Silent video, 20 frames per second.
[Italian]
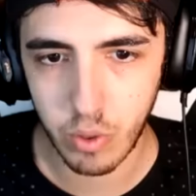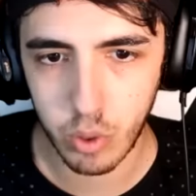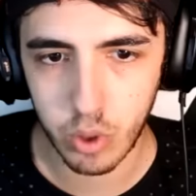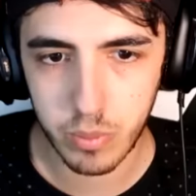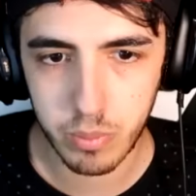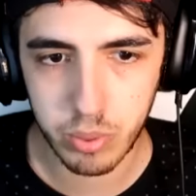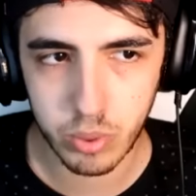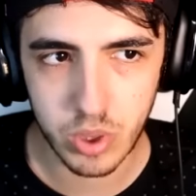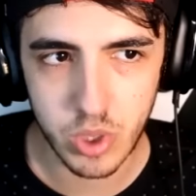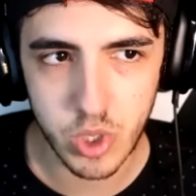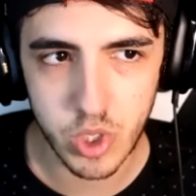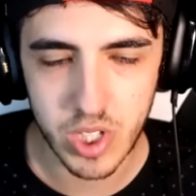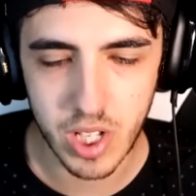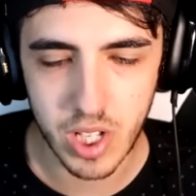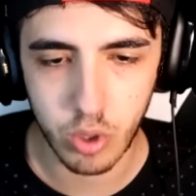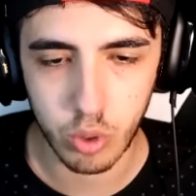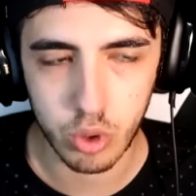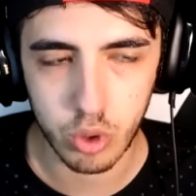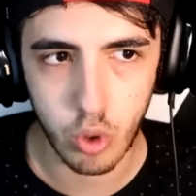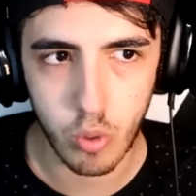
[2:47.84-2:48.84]
livello di punti ci
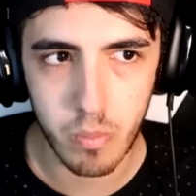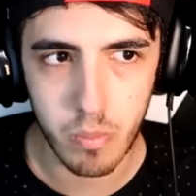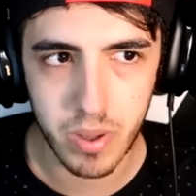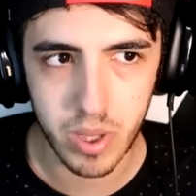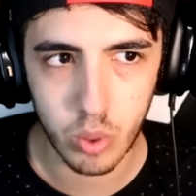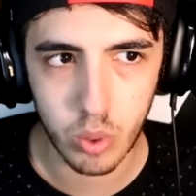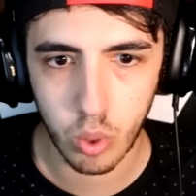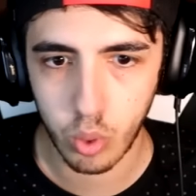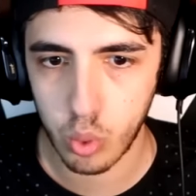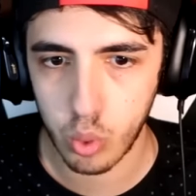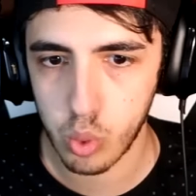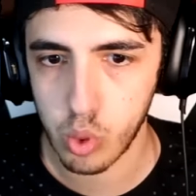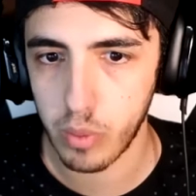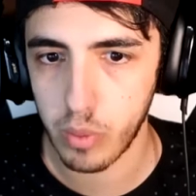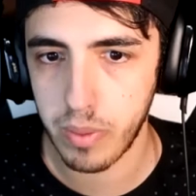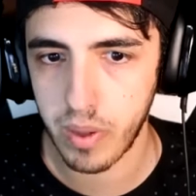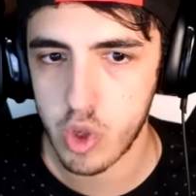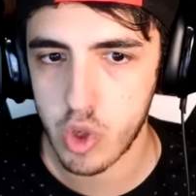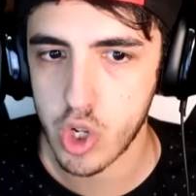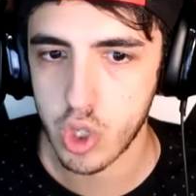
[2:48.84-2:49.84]
stanno rompendo il culo
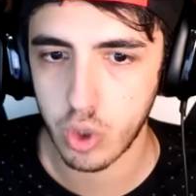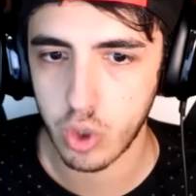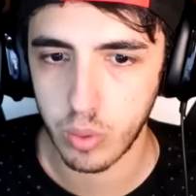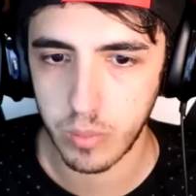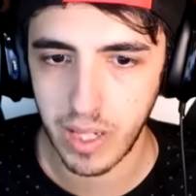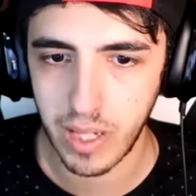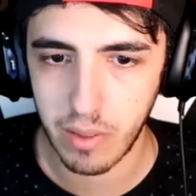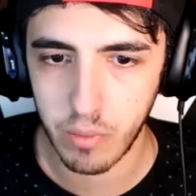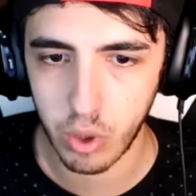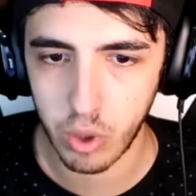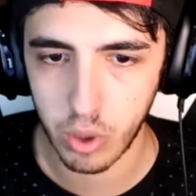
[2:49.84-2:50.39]
per centomila